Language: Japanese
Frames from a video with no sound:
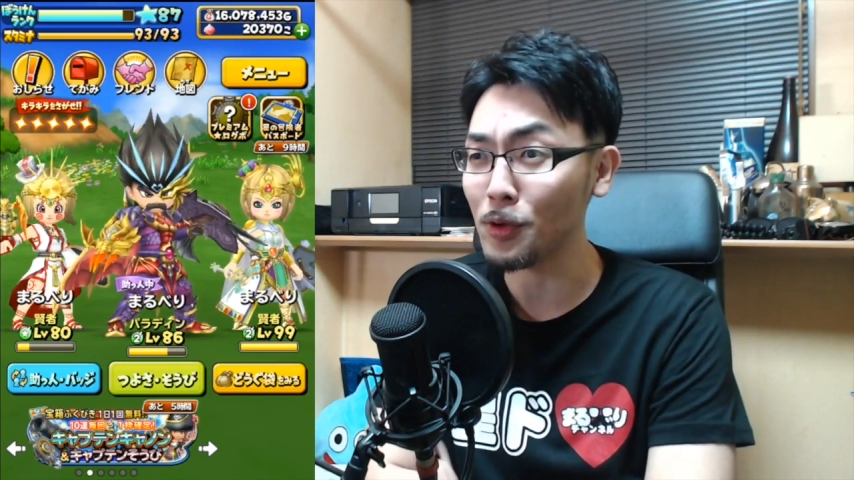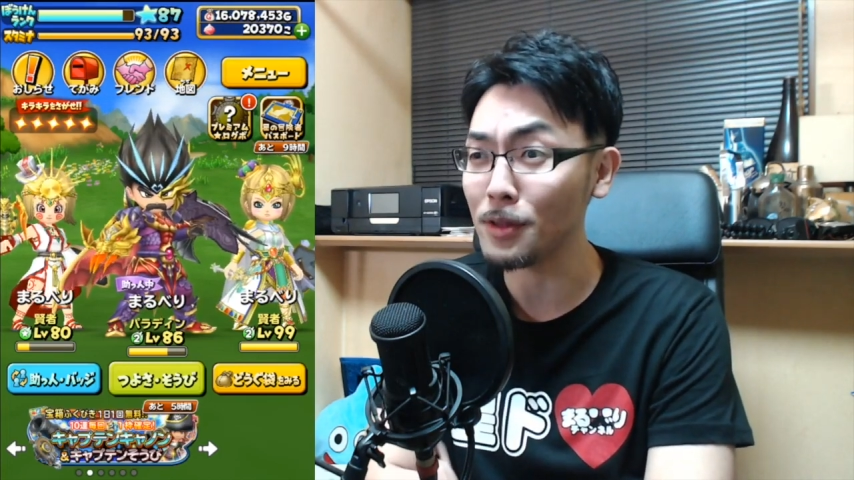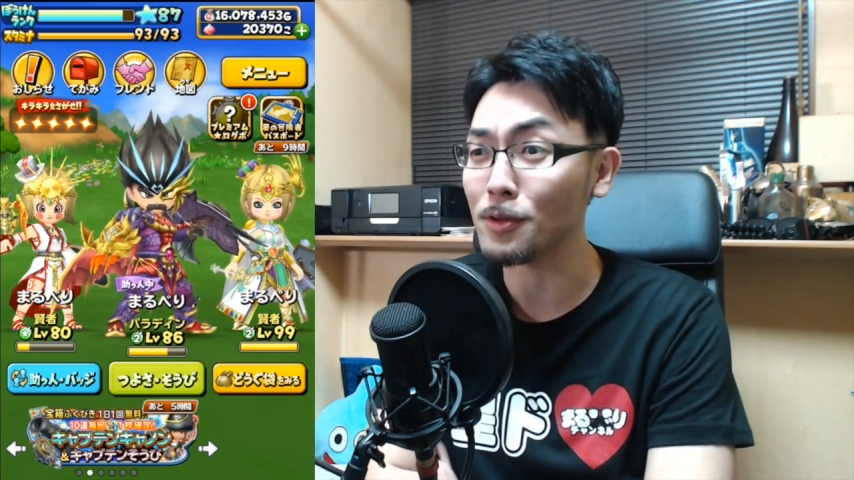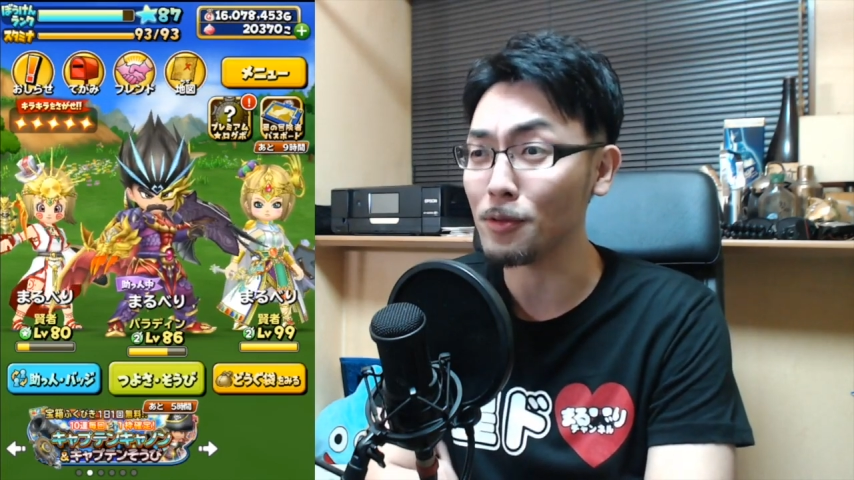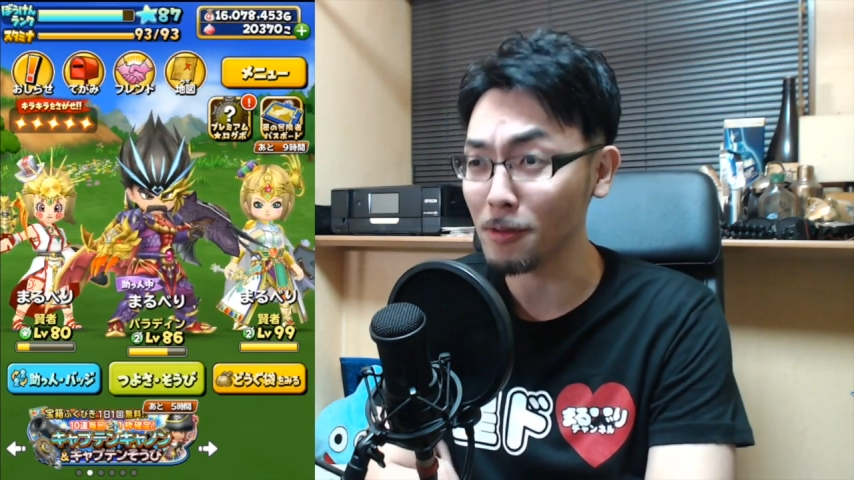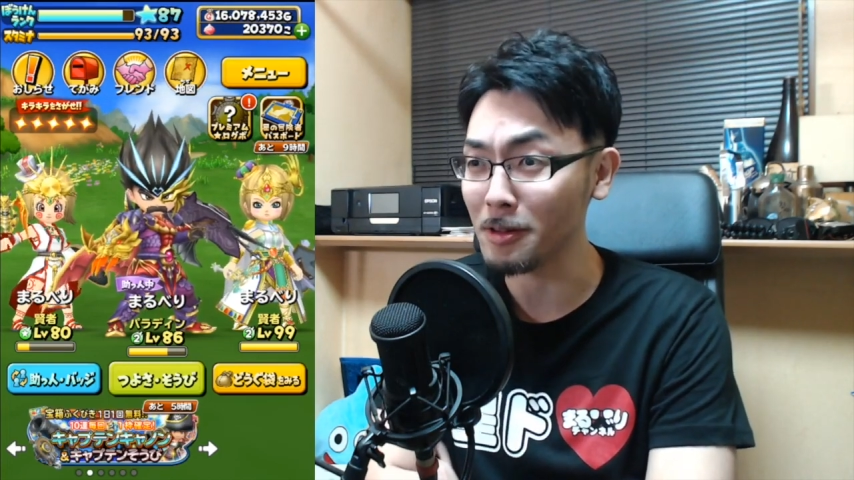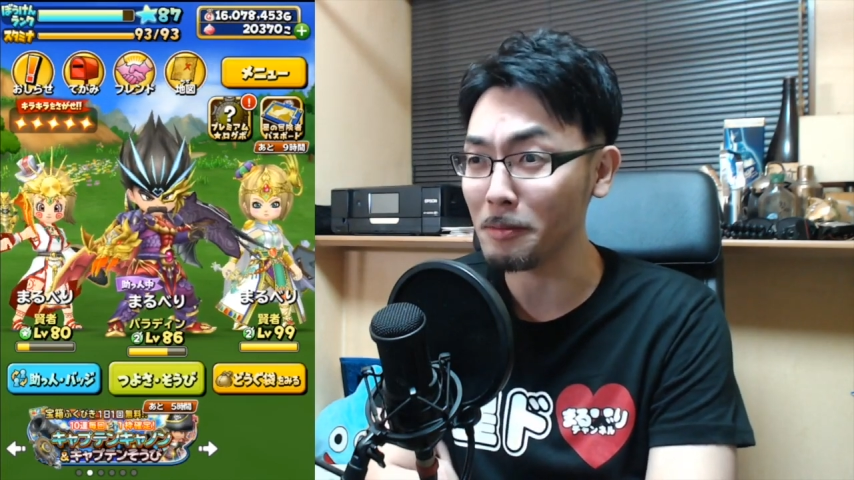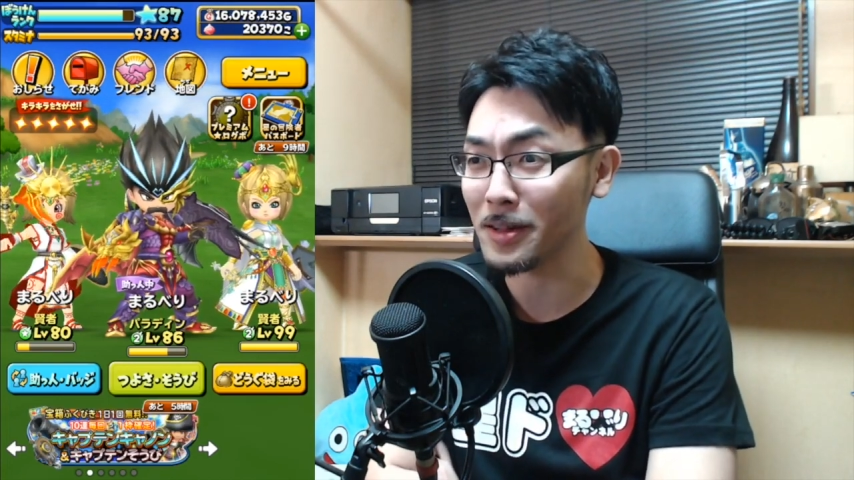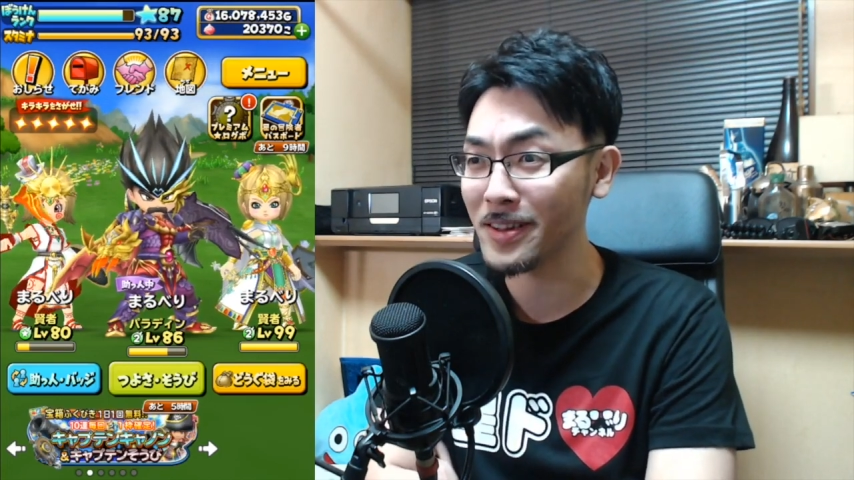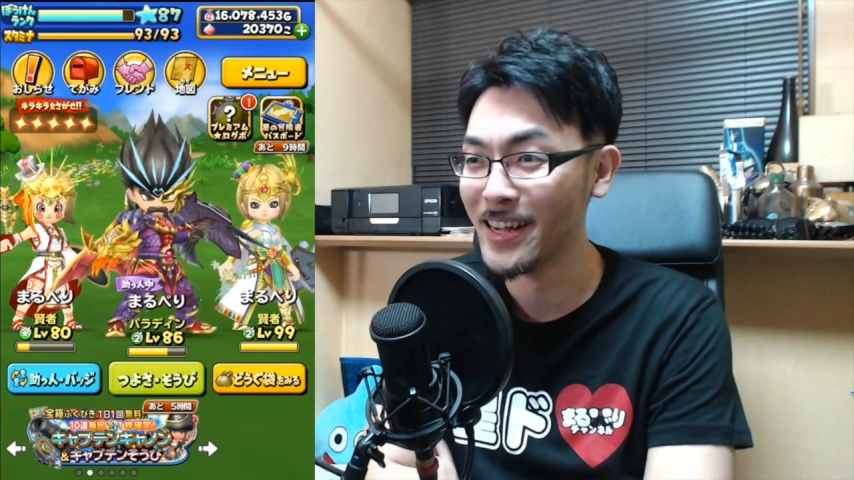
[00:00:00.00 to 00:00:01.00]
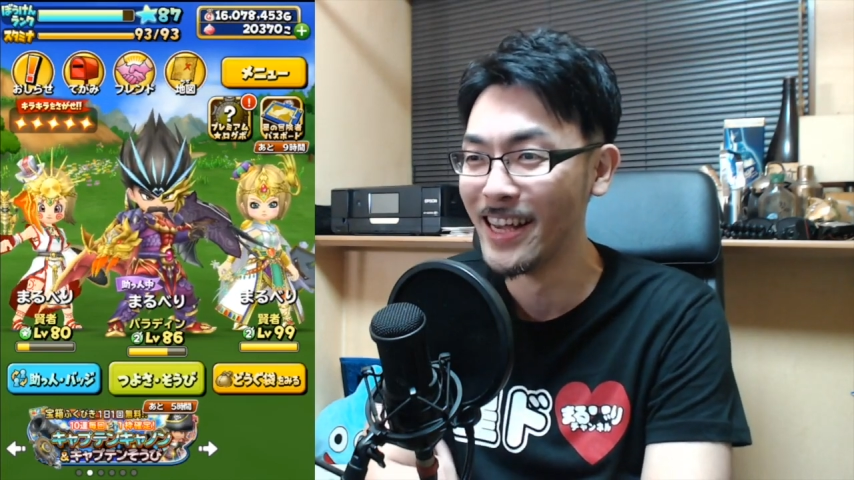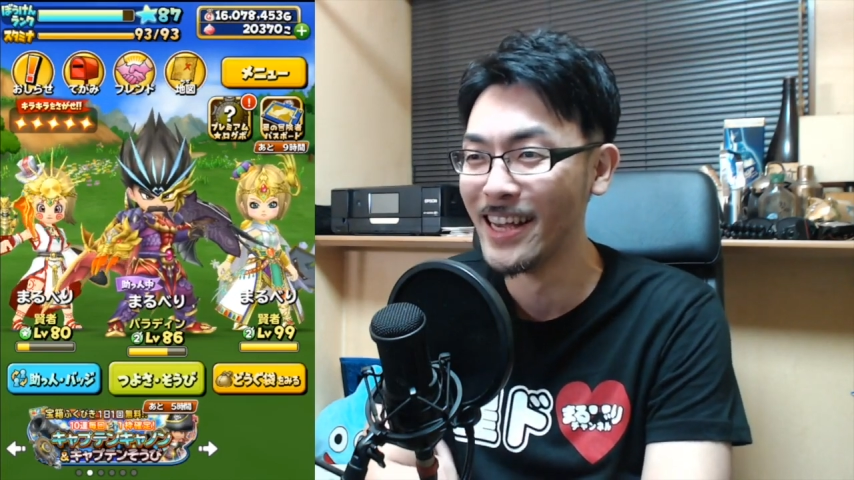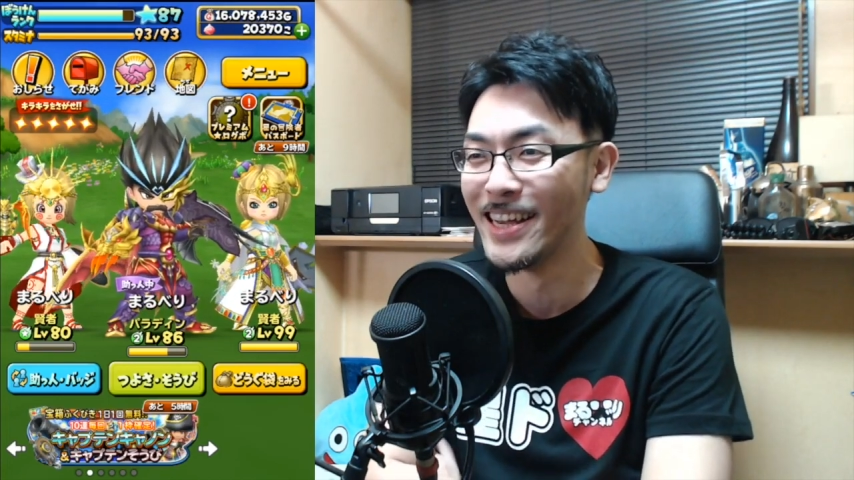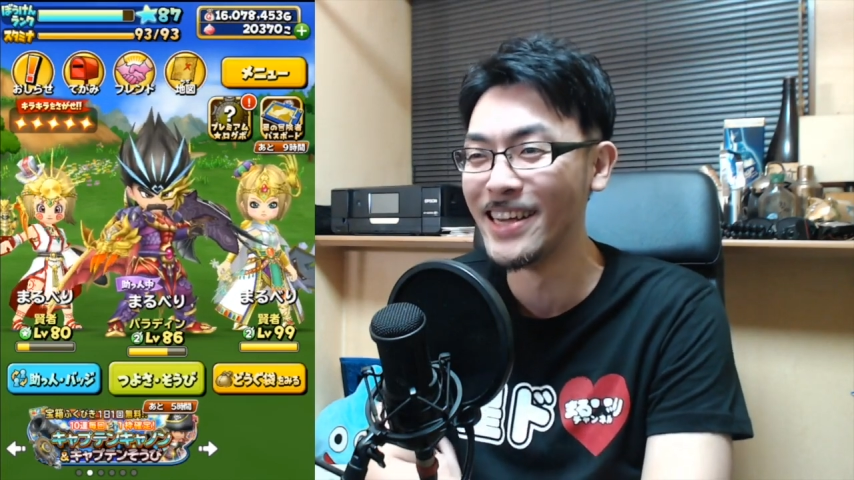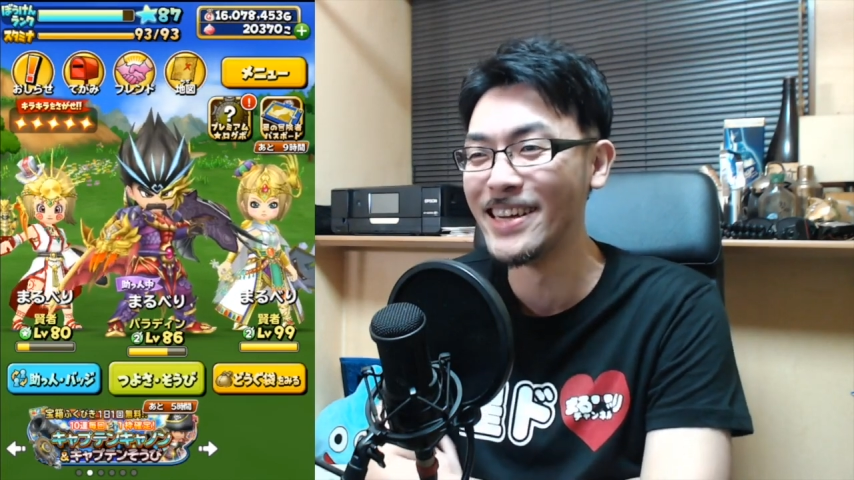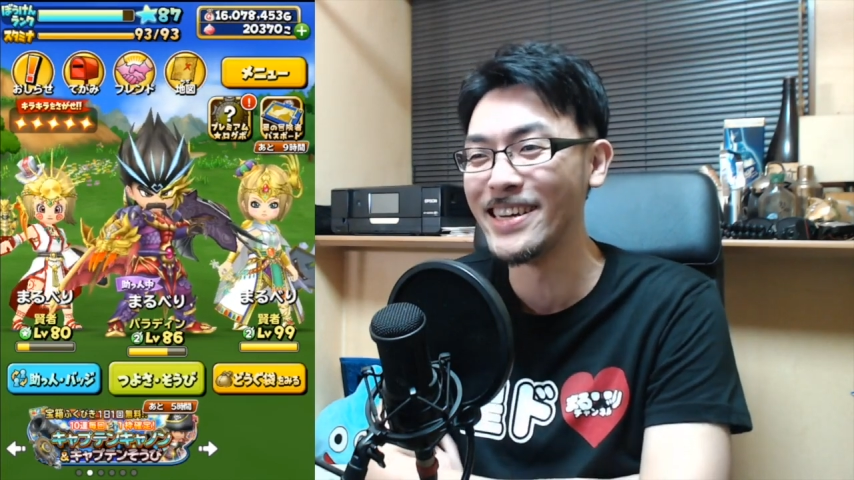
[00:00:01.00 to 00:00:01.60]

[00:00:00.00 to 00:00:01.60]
結論でございます。